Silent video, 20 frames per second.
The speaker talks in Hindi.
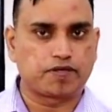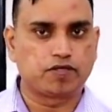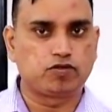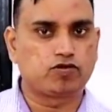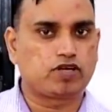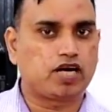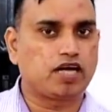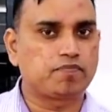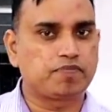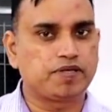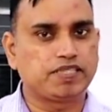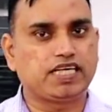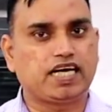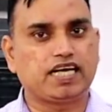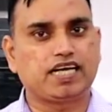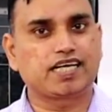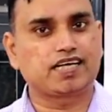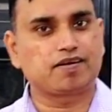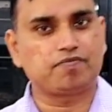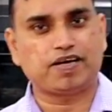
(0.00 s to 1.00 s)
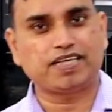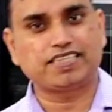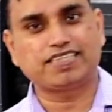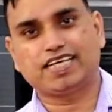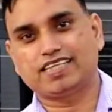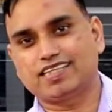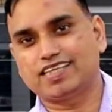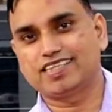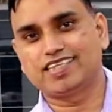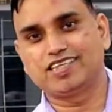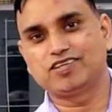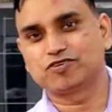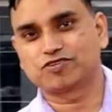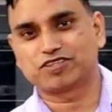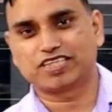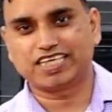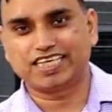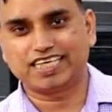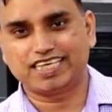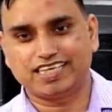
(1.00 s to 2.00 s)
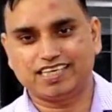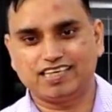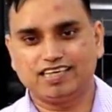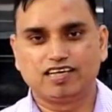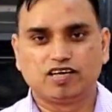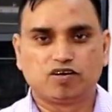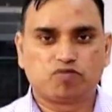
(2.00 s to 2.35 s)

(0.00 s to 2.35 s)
आपकी दुकान पे जाने के बाद ज़्यादा दिन रुकते नहीं है